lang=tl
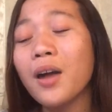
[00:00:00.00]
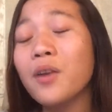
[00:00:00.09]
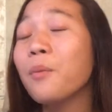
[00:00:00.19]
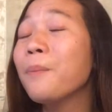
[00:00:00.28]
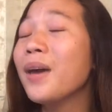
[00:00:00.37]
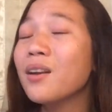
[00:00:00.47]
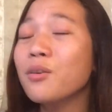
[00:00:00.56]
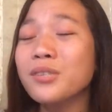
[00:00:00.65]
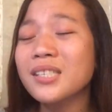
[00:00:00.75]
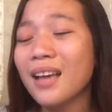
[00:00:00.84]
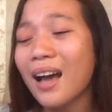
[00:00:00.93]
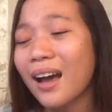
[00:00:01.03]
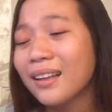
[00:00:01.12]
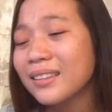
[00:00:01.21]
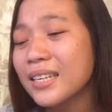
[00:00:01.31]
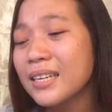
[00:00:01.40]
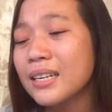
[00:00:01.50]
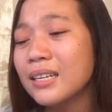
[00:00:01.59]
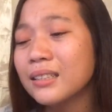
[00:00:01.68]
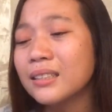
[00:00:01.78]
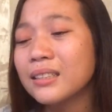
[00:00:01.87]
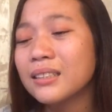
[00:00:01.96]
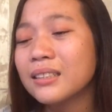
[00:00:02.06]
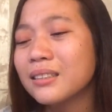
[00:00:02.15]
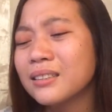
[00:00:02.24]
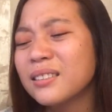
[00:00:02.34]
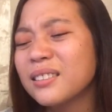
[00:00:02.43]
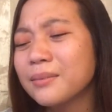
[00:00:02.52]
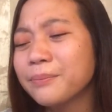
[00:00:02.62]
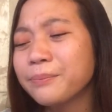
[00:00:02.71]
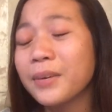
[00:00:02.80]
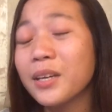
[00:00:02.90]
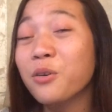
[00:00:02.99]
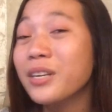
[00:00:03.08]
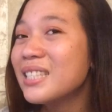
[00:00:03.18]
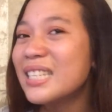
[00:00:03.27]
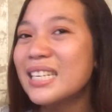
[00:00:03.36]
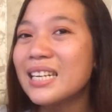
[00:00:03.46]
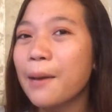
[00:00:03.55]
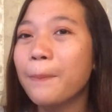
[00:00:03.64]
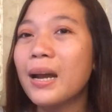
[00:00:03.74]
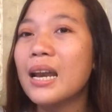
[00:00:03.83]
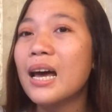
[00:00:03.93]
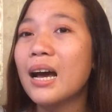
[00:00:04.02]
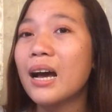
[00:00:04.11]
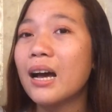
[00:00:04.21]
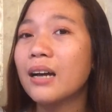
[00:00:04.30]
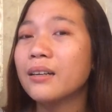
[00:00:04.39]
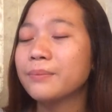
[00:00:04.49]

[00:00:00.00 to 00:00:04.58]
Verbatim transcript: anong meron sa atin. Pero hindi na pala.